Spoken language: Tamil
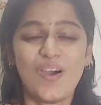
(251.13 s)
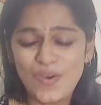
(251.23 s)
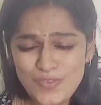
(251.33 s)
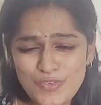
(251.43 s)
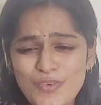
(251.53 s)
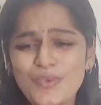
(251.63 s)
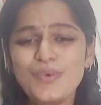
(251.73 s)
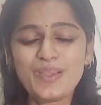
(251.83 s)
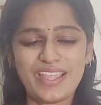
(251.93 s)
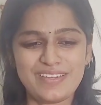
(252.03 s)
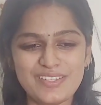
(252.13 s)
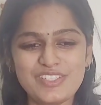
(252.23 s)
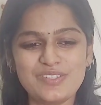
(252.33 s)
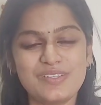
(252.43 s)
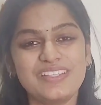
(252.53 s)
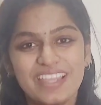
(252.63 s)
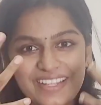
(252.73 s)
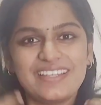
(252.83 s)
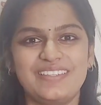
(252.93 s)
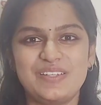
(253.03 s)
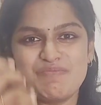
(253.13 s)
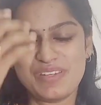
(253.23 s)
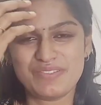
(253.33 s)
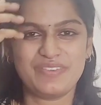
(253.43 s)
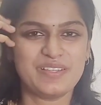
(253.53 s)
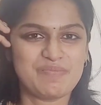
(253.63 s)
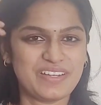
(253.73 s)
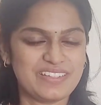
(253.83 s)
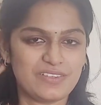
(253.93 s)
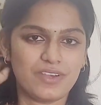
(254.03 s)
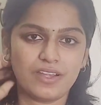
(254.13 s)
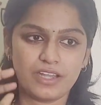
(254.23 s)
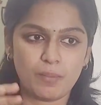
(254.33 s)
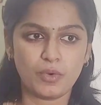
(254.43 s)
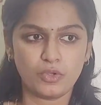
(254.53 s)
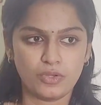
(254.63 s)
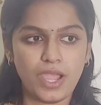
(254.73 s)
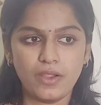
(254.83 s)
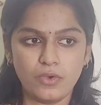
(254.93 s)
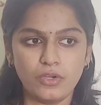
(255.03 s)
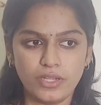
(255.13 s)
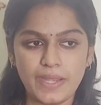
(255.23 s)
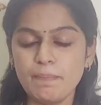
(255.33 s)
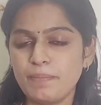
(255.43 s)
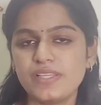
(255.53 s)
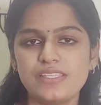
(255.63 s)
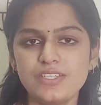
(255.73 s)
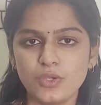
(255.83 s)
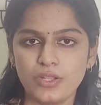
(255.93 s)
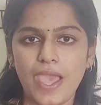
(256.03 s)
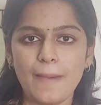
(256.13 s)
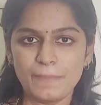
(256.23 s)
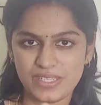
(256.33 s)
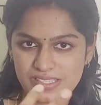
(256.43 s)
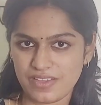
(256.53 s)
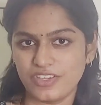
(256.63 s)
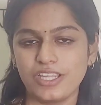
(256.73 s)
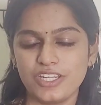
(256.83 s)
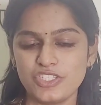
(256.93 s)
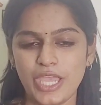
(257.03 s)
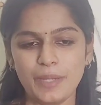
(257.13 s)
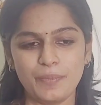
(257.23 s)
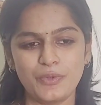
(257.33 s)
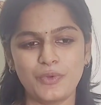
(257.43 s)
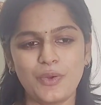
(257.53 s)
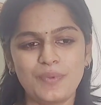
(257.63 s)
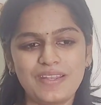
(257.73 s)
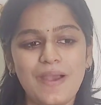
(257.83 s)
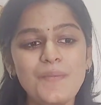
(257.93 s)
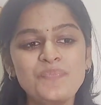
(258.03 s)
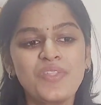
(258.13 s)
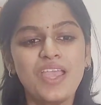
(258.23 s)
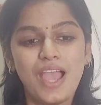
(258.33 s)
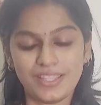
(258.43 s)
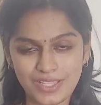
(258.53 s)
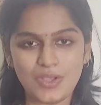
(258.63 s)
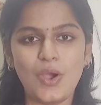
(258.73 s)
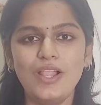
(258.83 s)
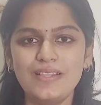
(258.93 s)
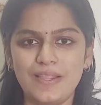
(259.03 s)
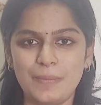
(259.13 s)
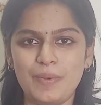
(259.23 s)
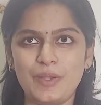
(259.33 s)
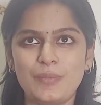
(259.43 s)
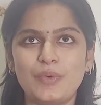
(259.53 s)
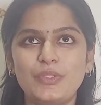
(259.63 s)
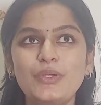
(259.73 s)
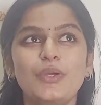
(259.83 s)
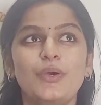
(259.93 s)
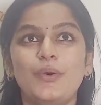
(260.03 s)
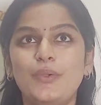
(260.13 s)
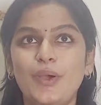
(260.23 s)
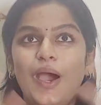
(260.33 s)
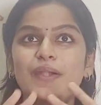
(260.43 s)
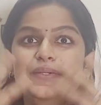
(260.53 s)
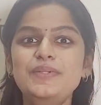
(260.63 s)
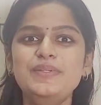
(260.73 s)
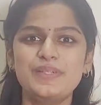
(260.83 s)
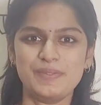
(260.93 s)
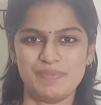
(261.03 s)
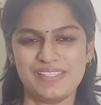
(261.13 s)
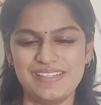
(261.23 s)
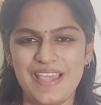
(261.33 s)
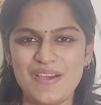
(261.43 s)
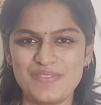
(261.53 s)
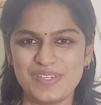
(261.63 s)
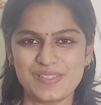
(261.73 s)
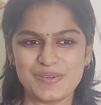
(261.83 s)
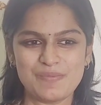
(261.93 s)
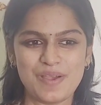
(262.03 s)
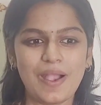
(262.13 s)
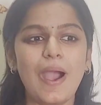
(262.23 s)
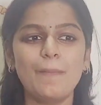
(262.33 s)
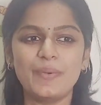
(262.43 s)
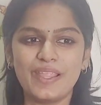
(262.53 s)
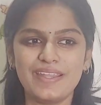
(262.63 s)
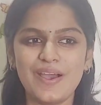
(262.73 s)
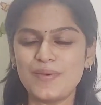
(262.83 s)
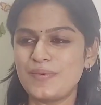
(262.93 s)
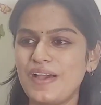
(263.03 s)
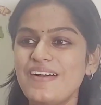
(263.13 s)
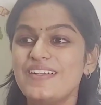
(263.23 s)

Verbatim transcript: அவ்வளோ அவ்வளோ எனர்ஜி வந்து எனக்கு திருப்பி ரிஃப்ளெக்ட் பண்ணி தருவாங்க நம்ம ஒரு ஒரு டென் பர்சன்ட் ஒரு ஹாப்பினஸ் அவங்கக்கிட்ட ஷேர் பண்ணுறோம் அப்படின்னா அந்த கால் கட் பண்ணும்போது ஒரு ஹண்ட்ரட் பர்சன்ட் ஹாப்பினஸ் கொடுப்பாங்க அப்போ என்ன ஆகும்னா